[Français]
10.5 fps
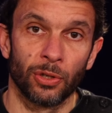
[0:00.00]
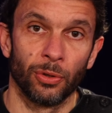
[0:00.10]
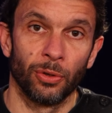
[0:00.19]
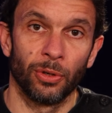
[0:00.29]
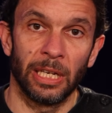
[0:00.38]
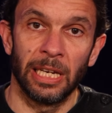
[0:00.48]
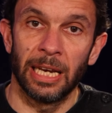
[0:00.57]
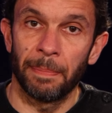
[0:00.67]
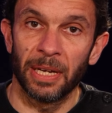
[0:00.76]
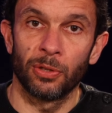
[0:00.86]
qu'il
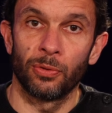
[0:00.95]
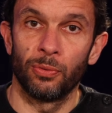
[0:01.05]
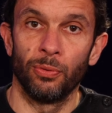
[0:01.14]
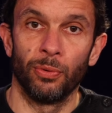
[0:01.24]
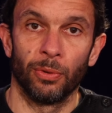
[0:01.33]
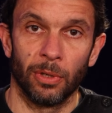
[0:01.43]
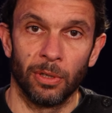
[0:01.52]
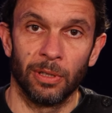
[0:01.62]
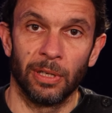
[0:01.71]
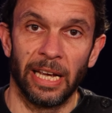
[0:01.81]
n'a pas su
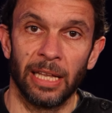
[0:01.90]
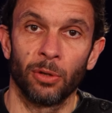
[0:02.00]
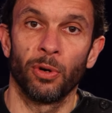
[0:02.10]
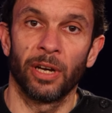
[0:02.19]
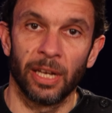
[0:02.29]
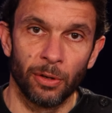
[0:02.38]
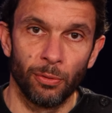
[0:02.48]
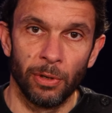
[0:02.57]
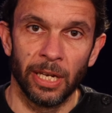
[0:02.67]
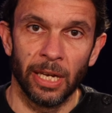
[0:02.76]
euh, être
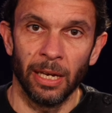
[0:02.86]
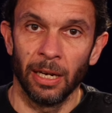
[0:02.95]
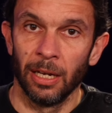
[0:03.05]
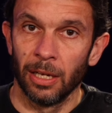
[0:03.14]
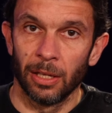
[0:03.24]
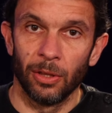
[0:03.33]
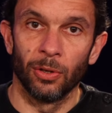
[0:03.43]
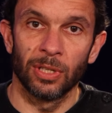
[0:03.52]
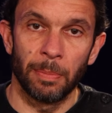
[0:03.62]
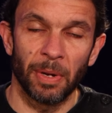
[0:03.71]
régulier dans ses